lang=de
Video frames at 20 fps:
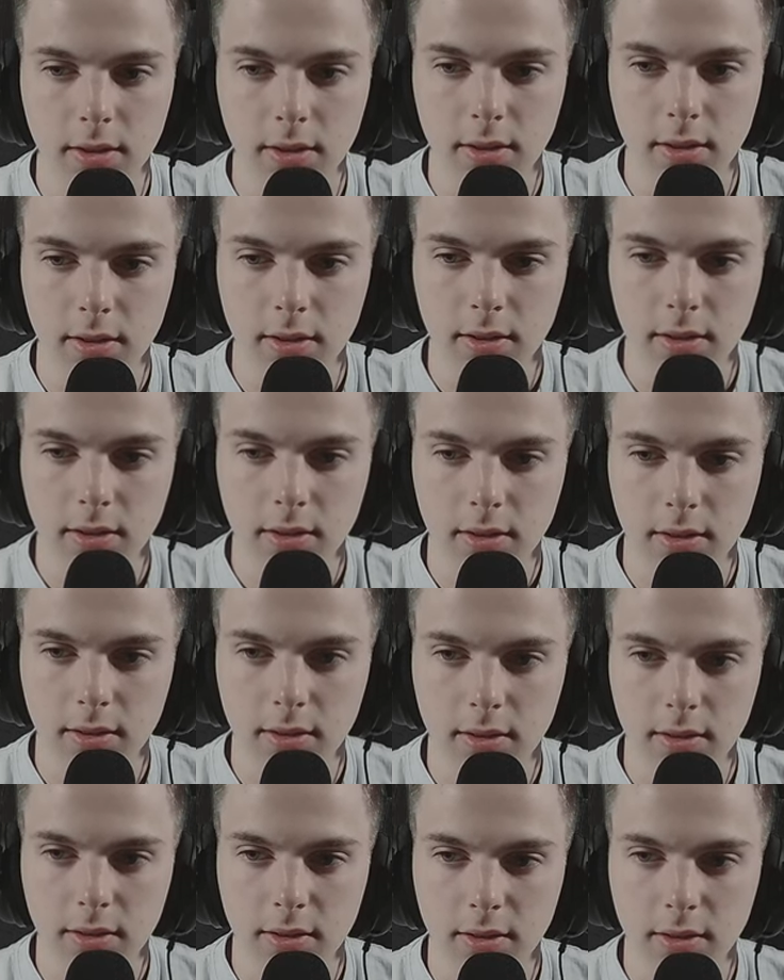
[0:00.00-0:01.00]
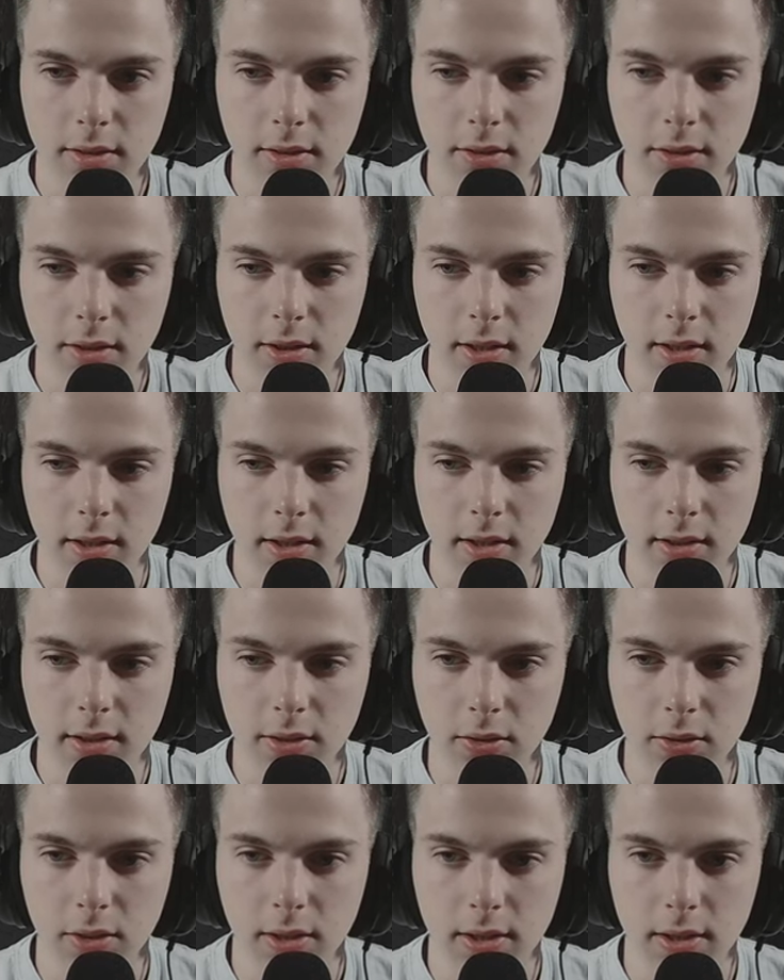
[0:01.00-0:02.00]
Mhm. Okay, so,
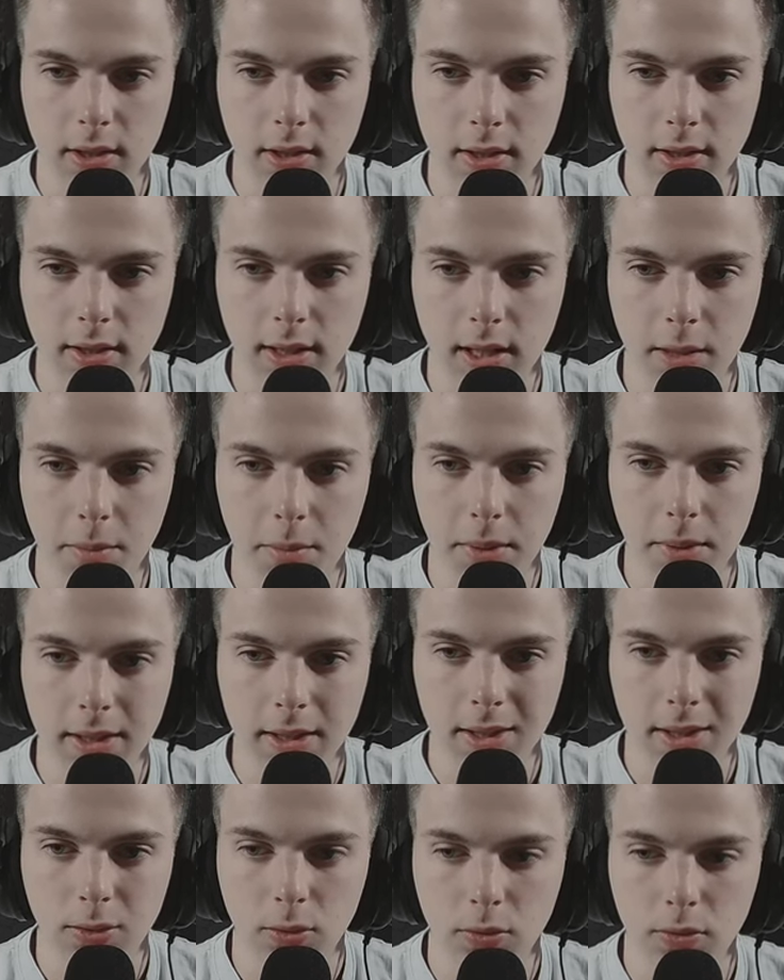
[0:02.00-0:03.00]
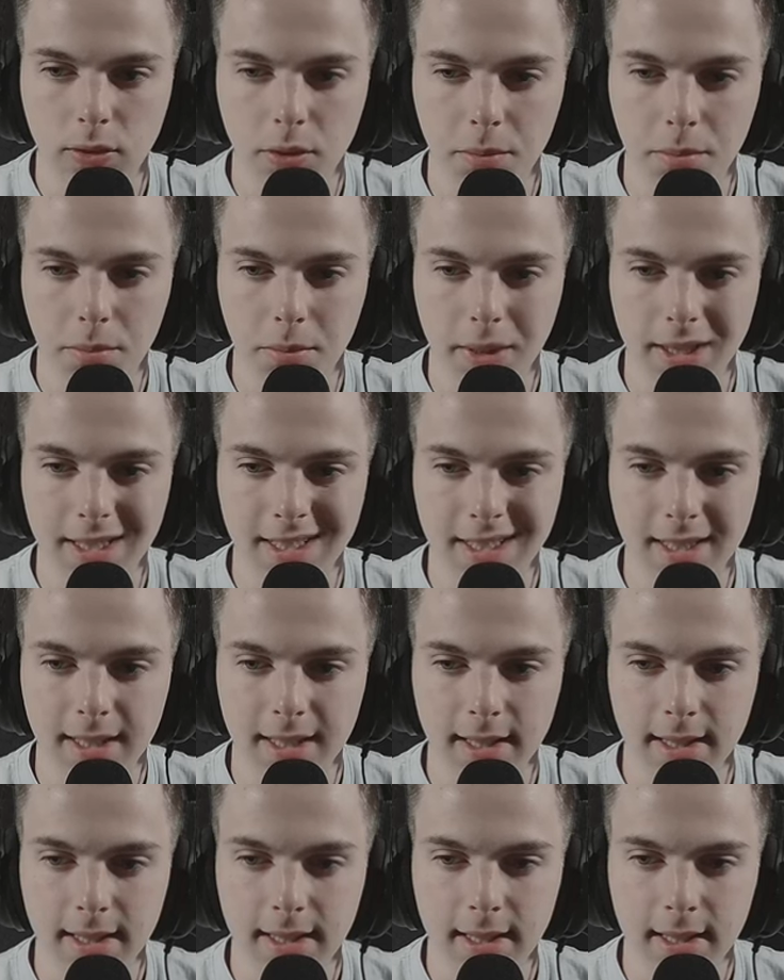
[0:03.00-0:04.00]
jetzt kann ich anpassen und
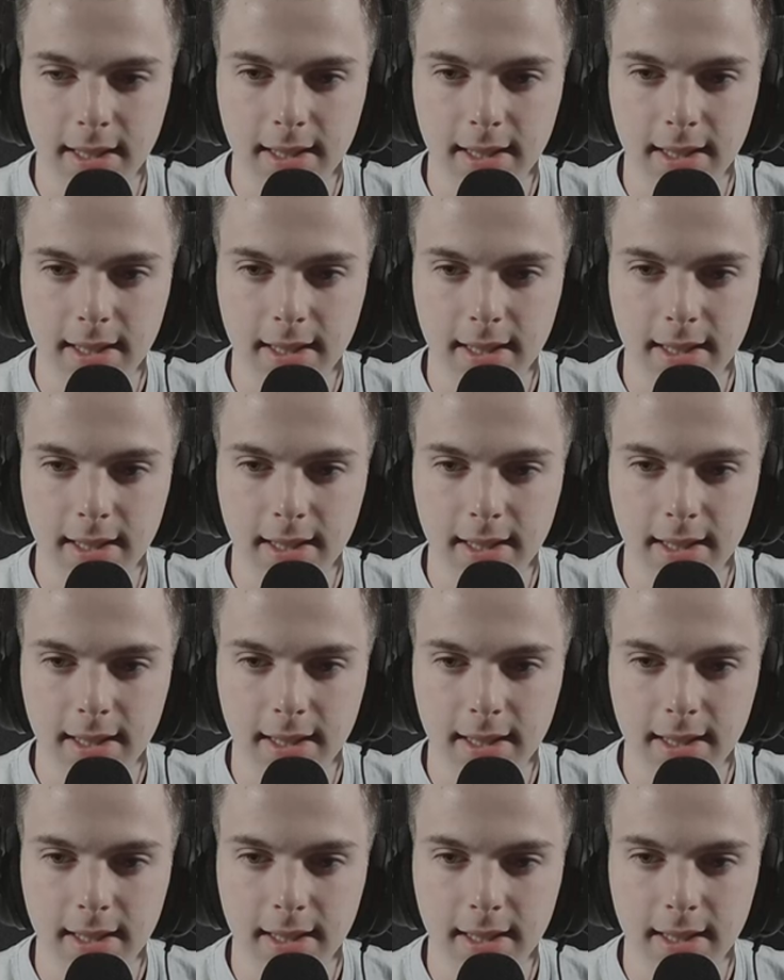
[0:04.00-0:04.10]
verbessern.